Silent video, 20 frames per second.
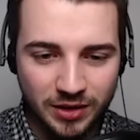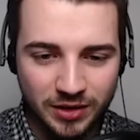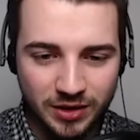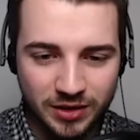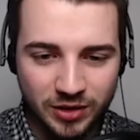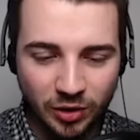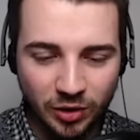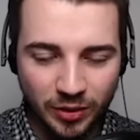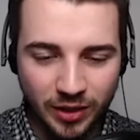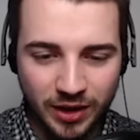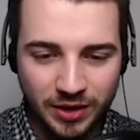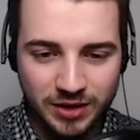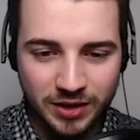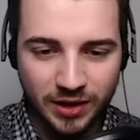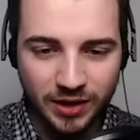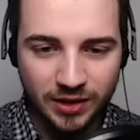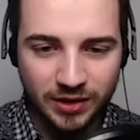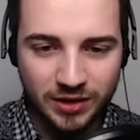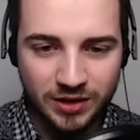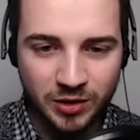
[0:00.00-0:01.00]
die Story
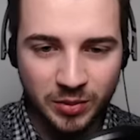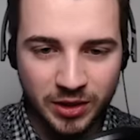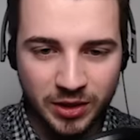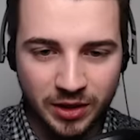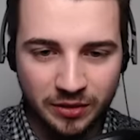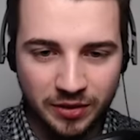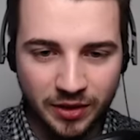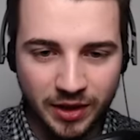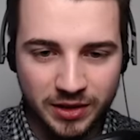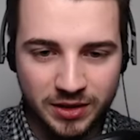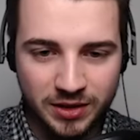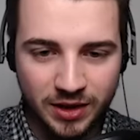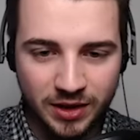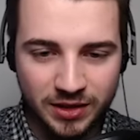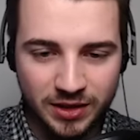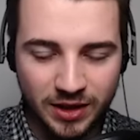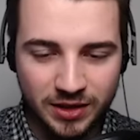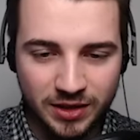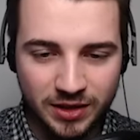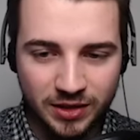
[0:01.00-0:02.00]
erzählen, dass du mich ja vergessen hast,
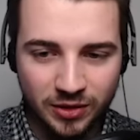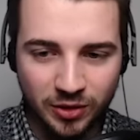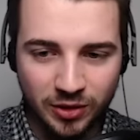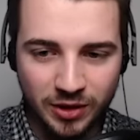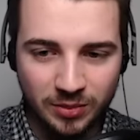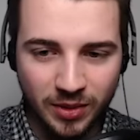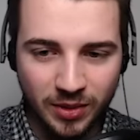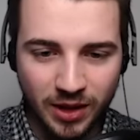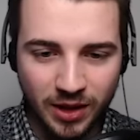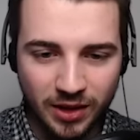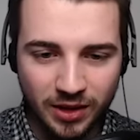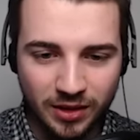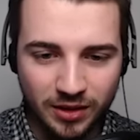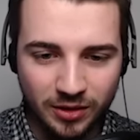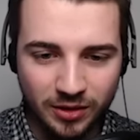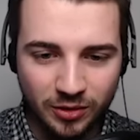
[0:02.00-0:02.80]
als ich neulich mal äh,